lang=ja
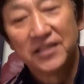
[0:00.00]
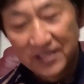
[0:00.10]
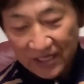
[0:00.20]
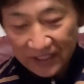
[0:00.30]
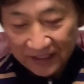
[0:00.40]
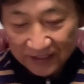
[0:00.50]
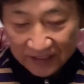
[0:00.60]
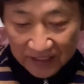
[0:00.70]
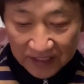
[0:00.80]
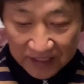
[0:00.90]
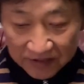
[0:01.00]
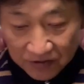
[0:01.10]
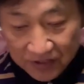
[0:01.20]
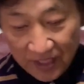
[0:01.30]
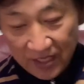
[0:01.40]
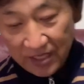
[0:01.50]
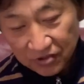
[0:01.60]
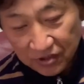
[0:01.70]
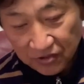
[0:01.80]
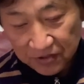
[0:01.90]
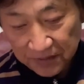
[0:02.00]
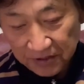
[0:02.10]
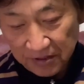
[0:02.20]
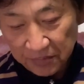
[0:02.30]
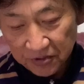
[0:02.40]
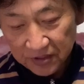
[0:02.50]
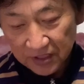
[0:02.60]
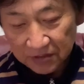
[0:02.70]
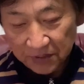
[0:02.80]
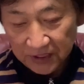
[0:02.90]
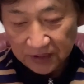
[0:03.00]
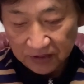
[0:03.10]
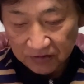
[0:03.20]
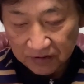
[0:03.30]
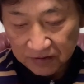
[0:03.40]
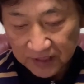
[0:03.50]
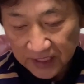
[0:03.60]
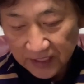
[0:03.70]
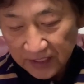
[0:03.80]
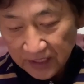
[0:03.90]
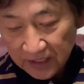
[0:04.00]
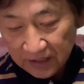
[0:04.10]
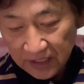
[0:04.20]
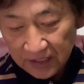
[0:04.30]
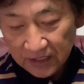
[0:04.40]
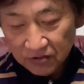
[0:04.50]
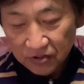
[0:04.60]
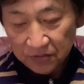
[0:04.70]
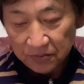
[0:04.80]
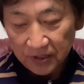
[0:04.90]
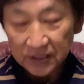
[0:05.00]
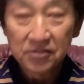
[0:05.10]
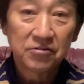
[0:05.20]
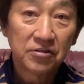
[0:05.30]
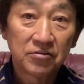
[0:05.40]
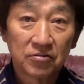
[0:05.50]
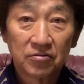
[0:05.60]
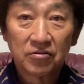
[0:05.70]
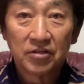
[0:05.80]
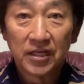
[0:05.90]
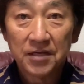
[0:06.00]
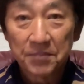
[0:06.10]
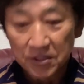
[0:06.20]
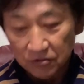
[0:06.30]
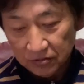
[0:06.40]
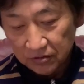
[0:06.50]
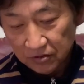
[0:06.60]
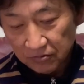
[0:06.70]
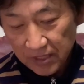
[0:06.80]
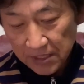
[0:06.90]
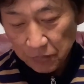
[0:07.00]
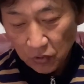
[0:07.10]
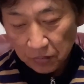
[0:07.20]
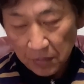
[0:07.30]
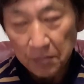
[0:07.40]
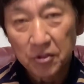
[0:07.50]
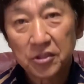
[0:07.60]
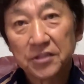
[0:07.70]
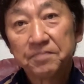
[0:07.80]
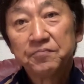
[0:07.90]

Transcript: はいそして、えー、広島では三好拓実29歳内野の守備は一級品ということでね、まあ、この人はもう守り、